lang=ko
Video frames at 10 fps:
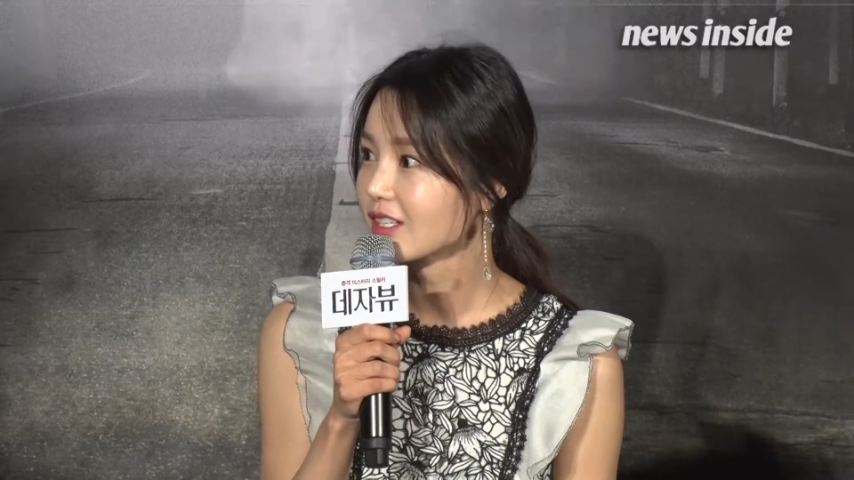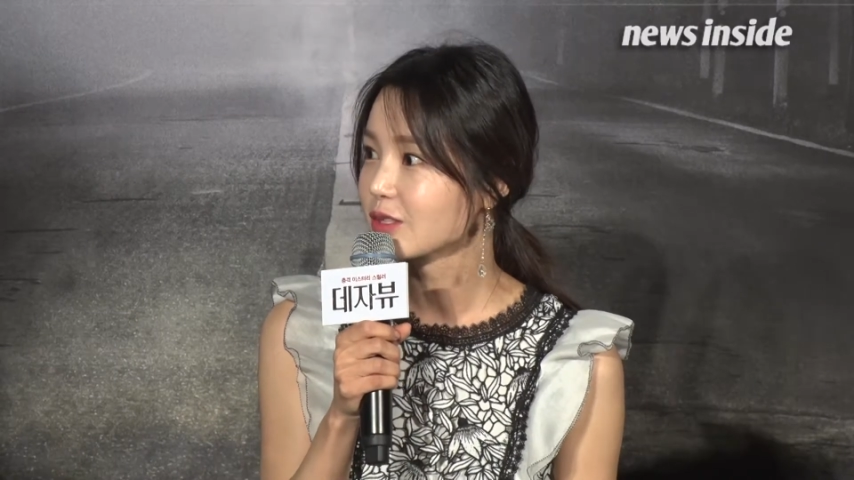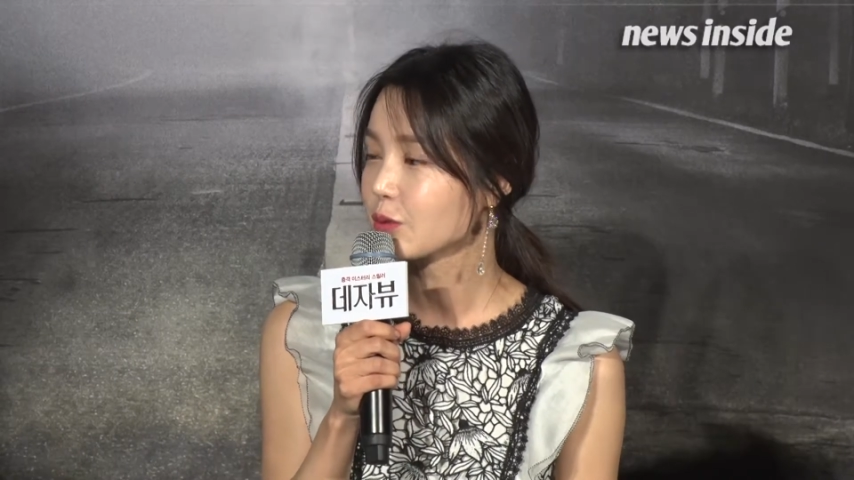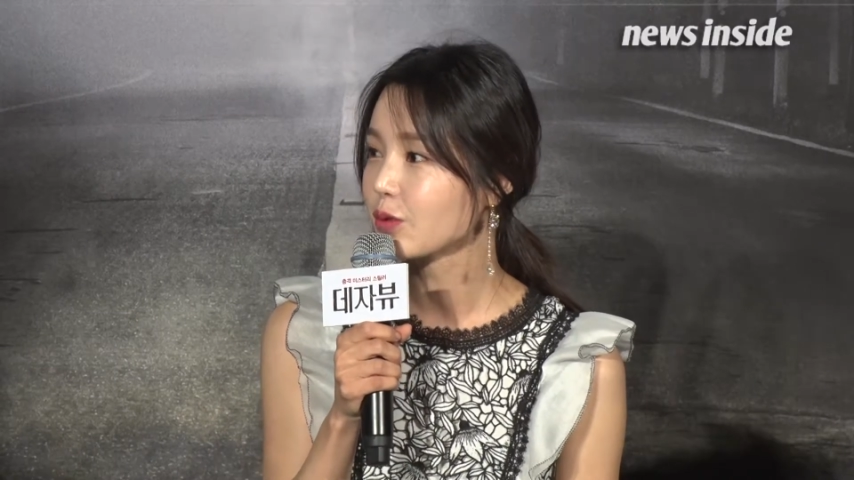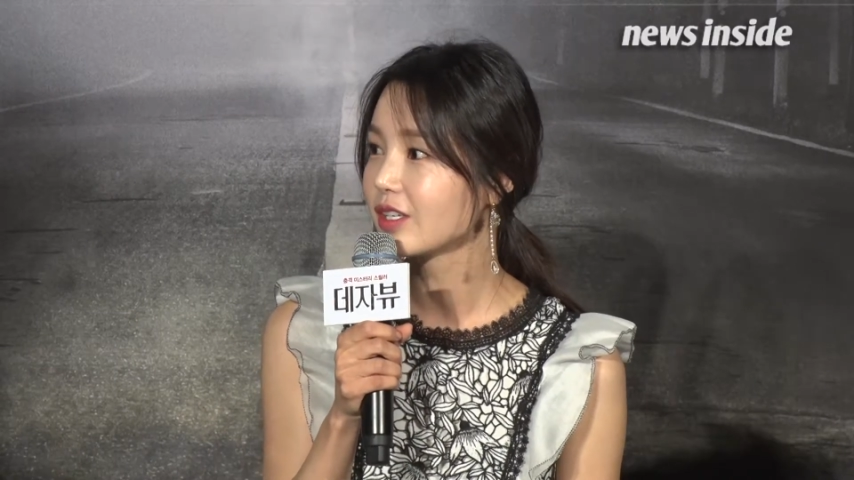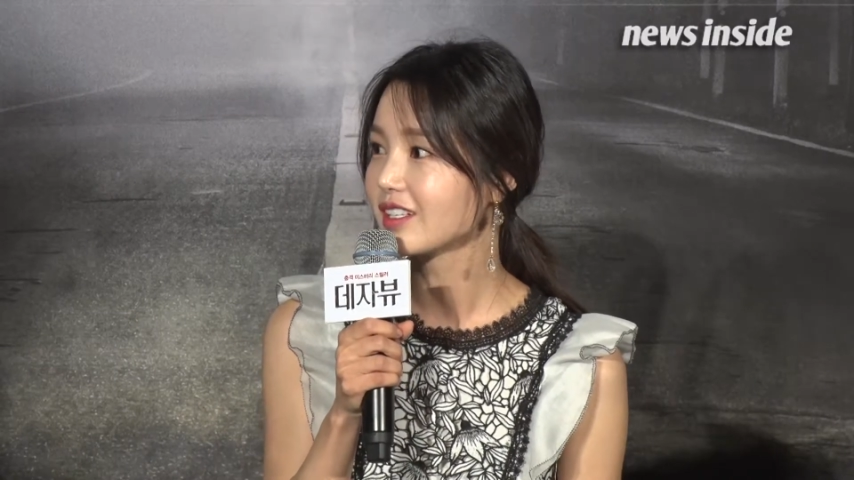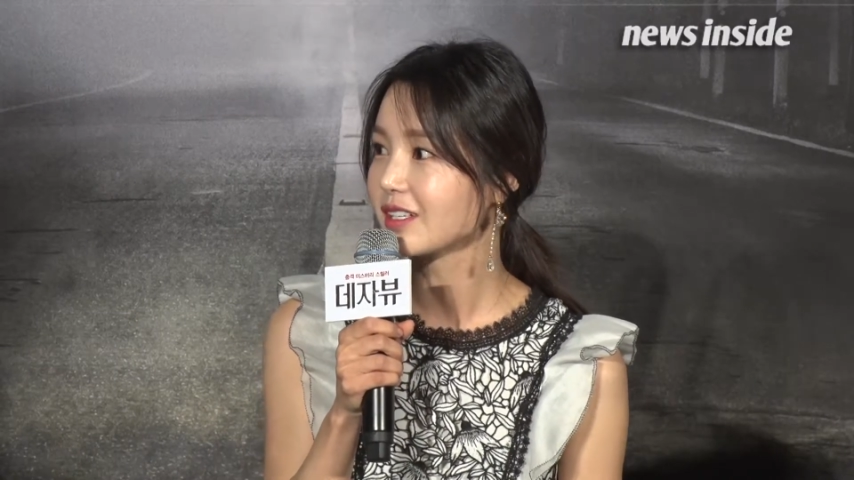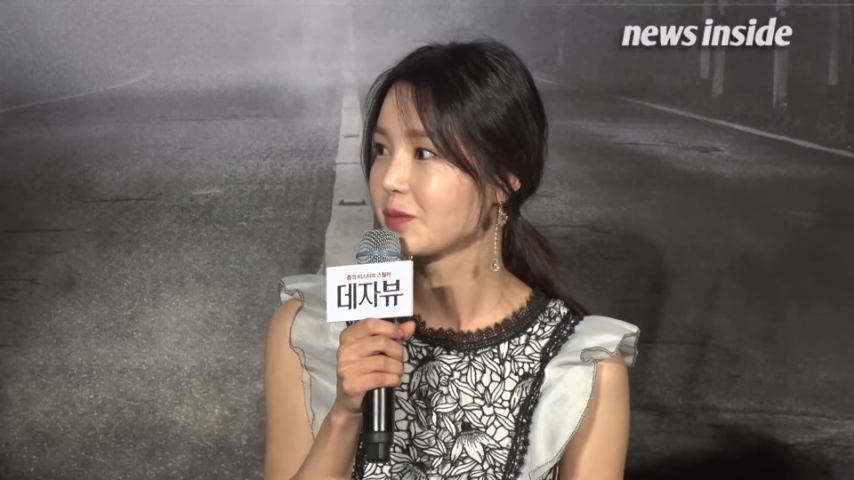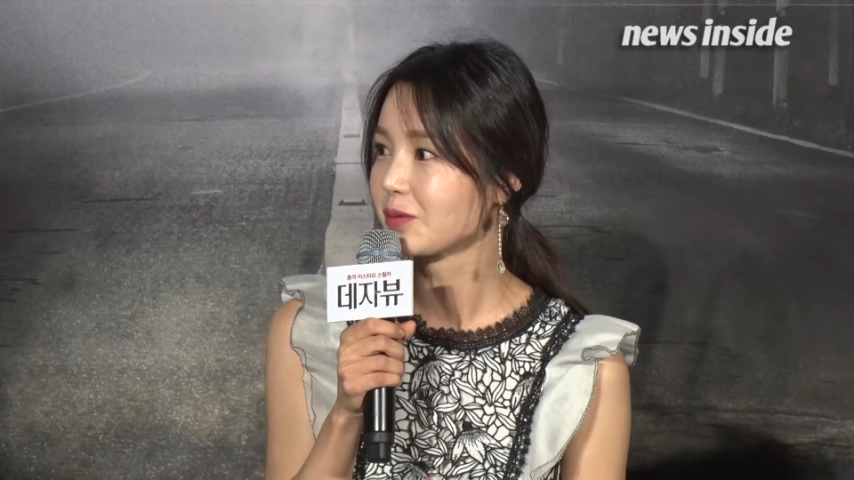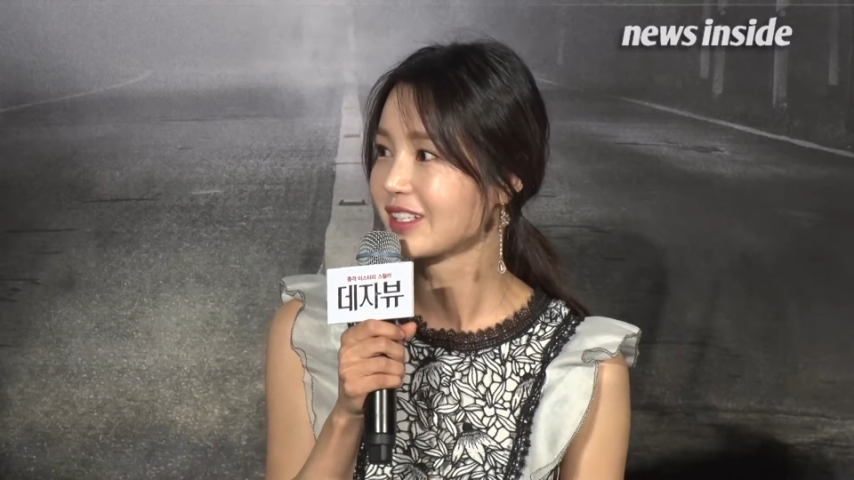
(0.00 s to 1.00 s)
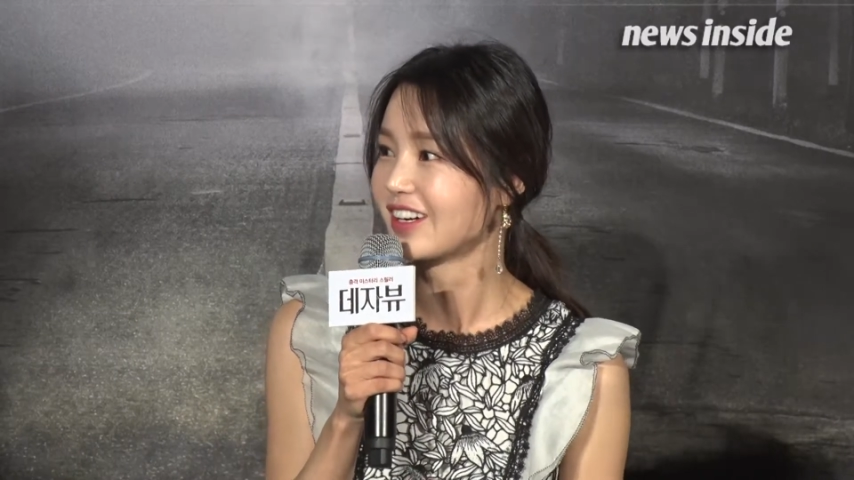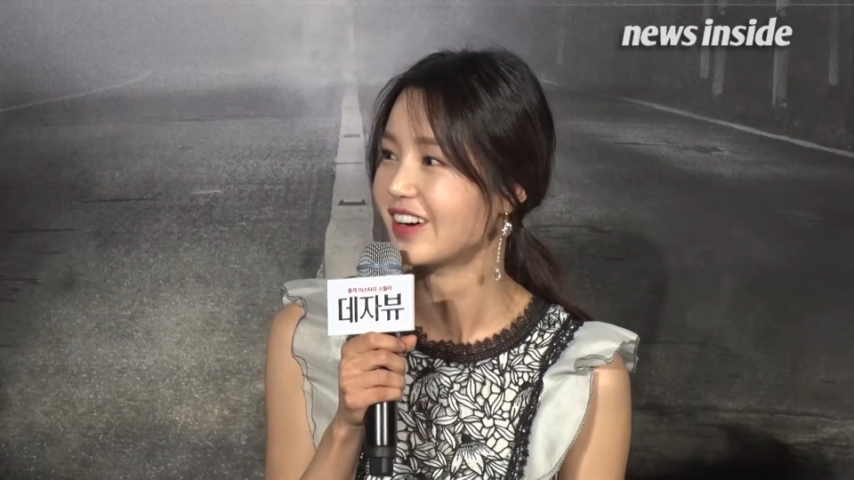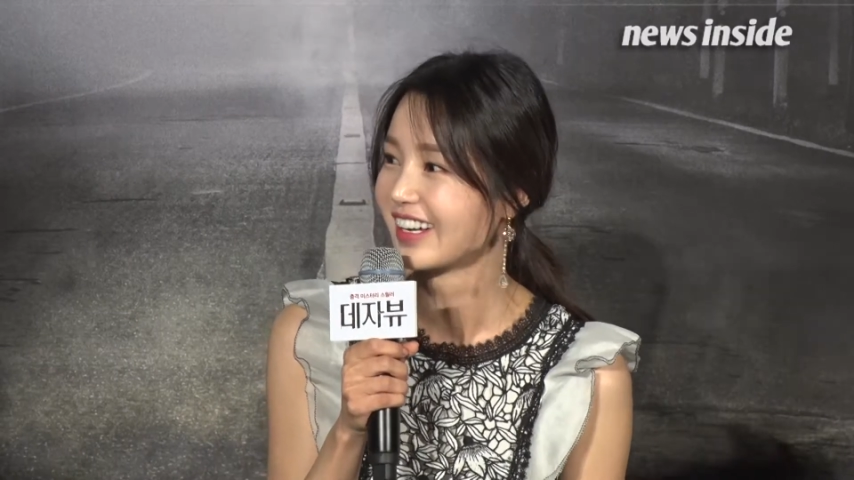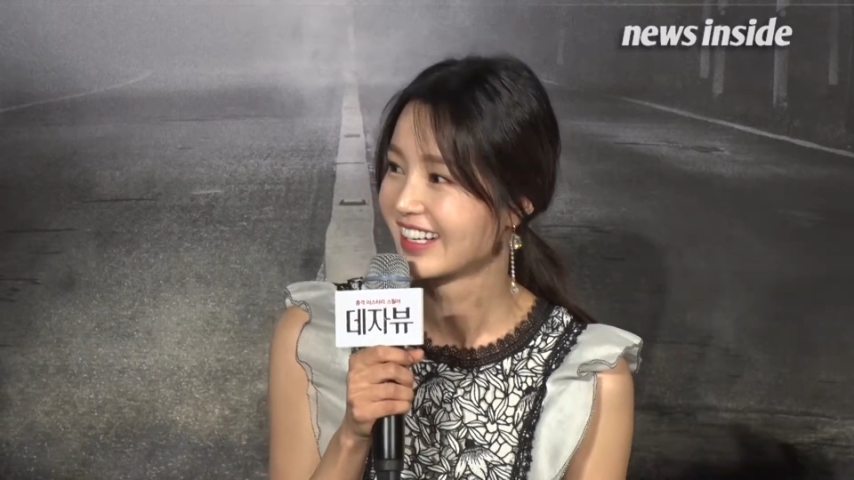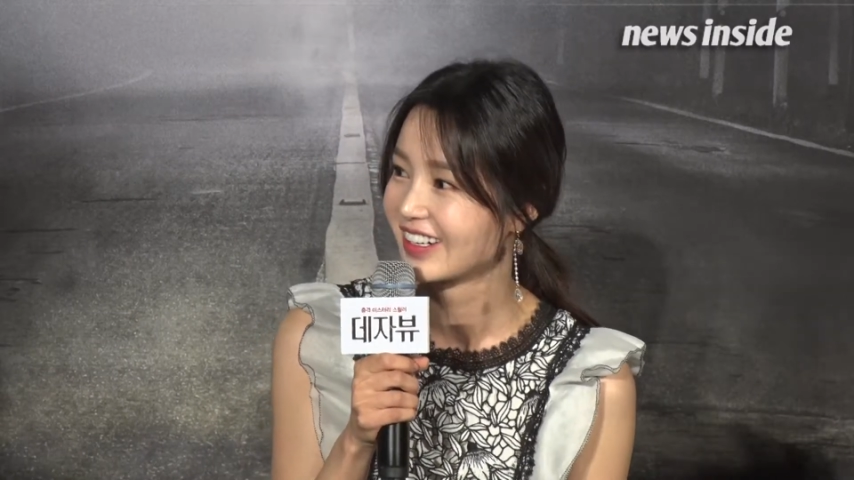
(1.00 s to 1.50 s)
졸린 게 보인
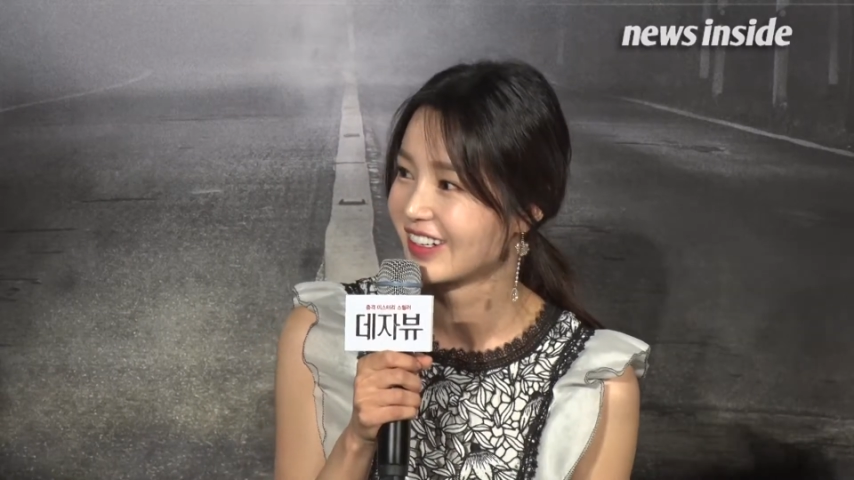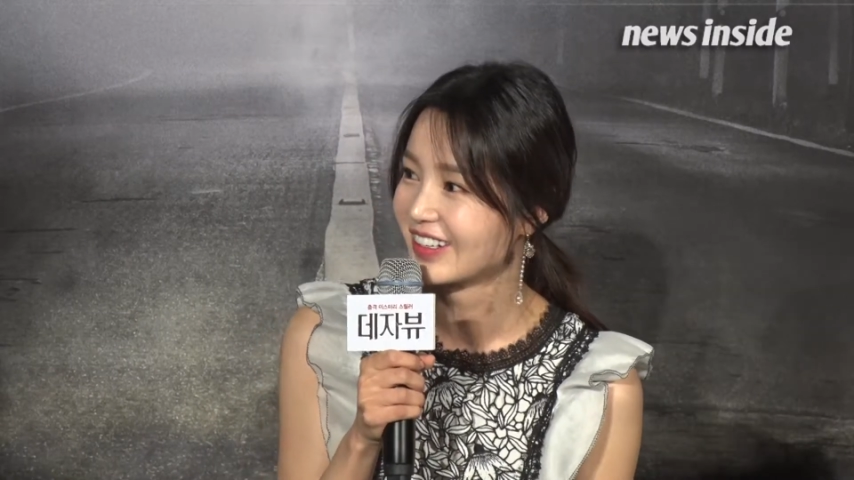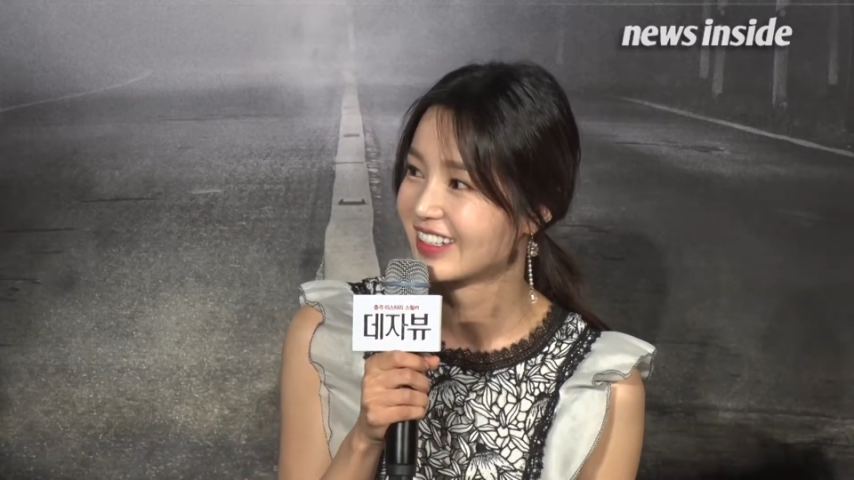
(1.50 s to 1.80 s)
거예요.